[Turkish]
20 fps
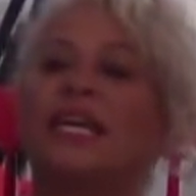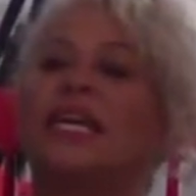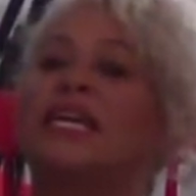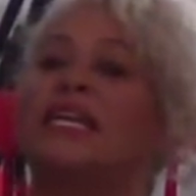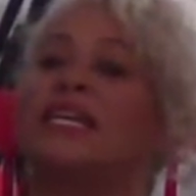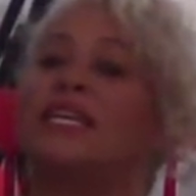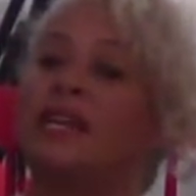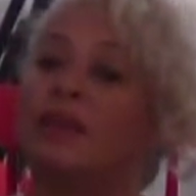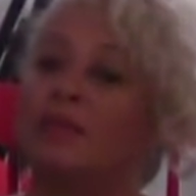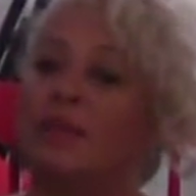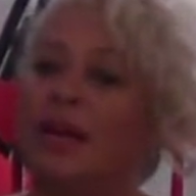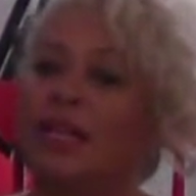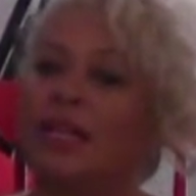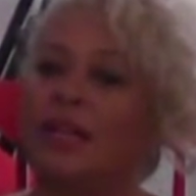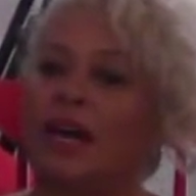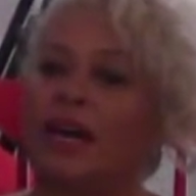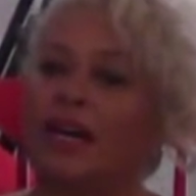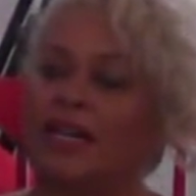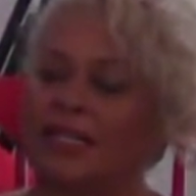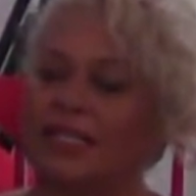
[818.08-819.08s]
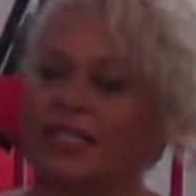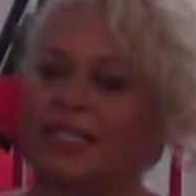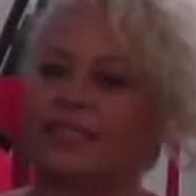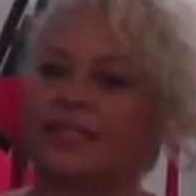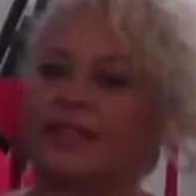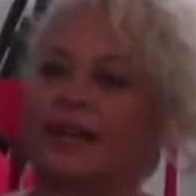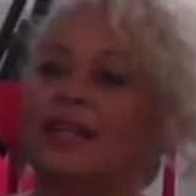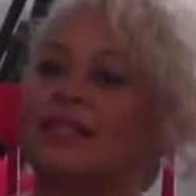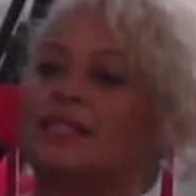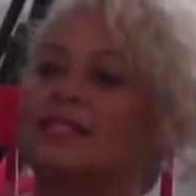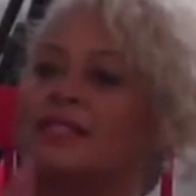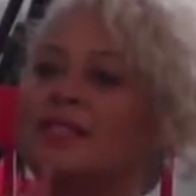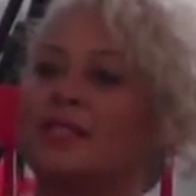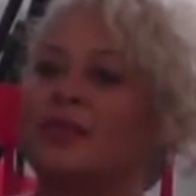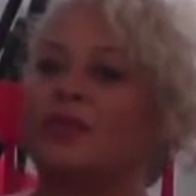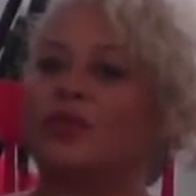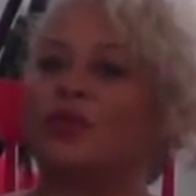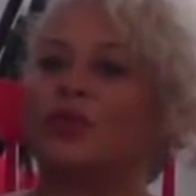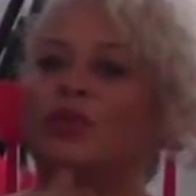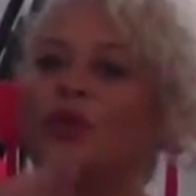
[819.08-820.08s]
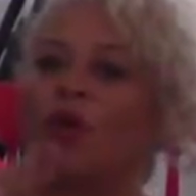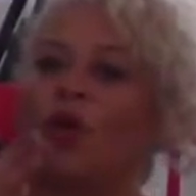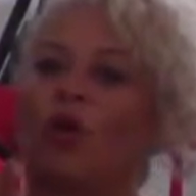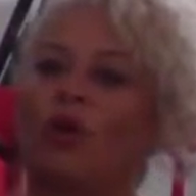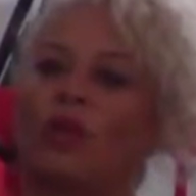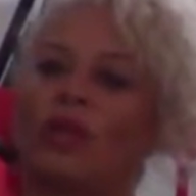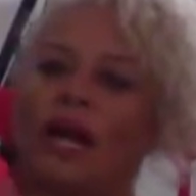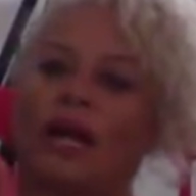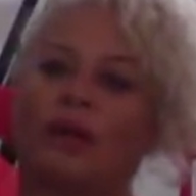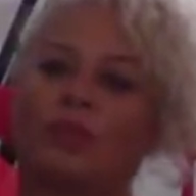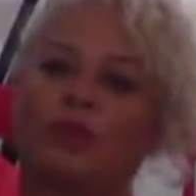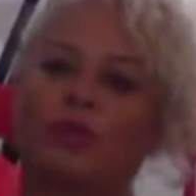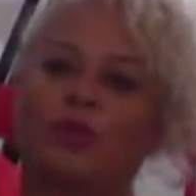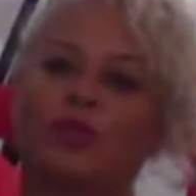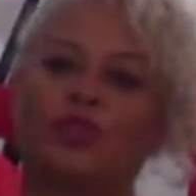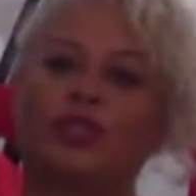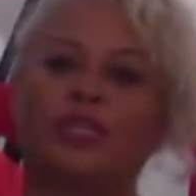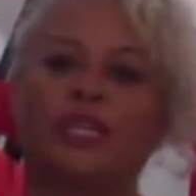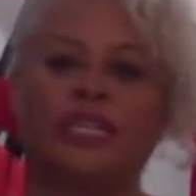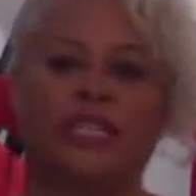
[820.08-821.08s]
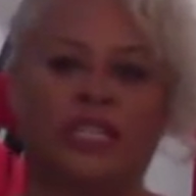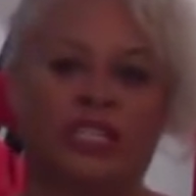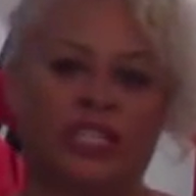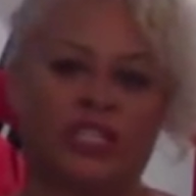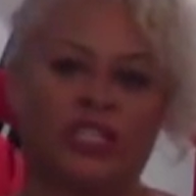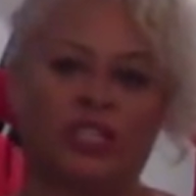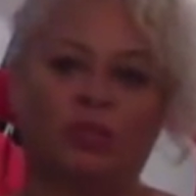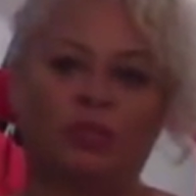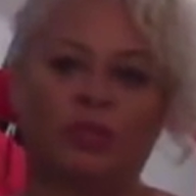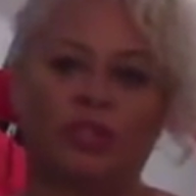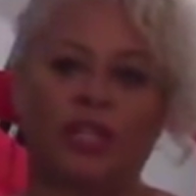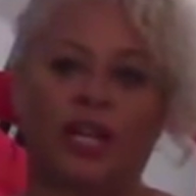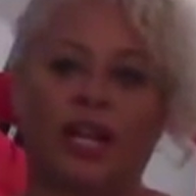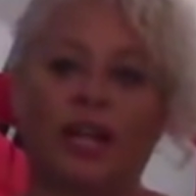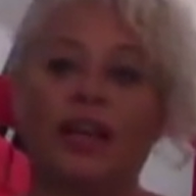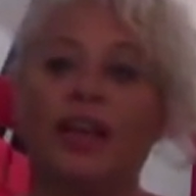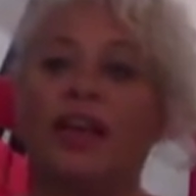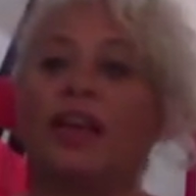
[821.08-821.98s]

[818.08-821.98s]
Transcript: 20 Aralık'ta Satürn Oğlak Burcu'na giriş yapacak